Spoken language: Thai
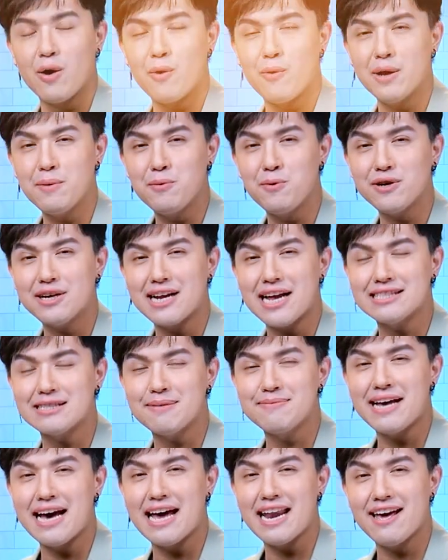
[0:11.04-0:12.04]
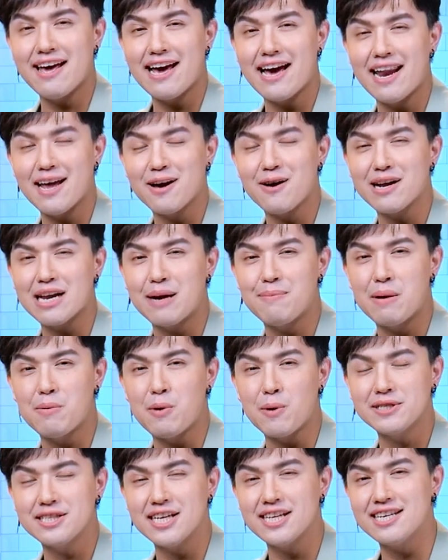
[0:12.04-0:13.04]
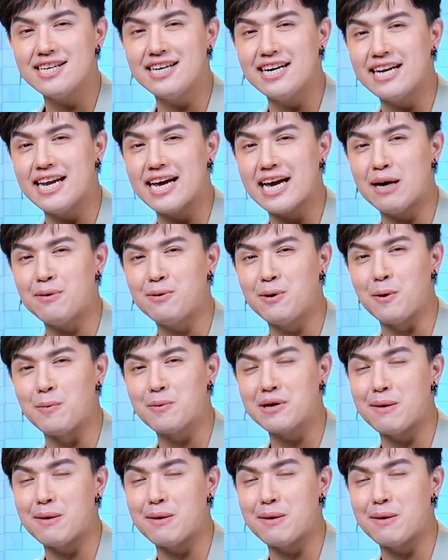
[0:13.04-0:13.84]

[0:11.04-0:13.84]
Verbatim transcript: วันพุธกลางสัปดาห์ แล้วฮะแล้วก็กลับมาพบเช่นเคยนะครับผม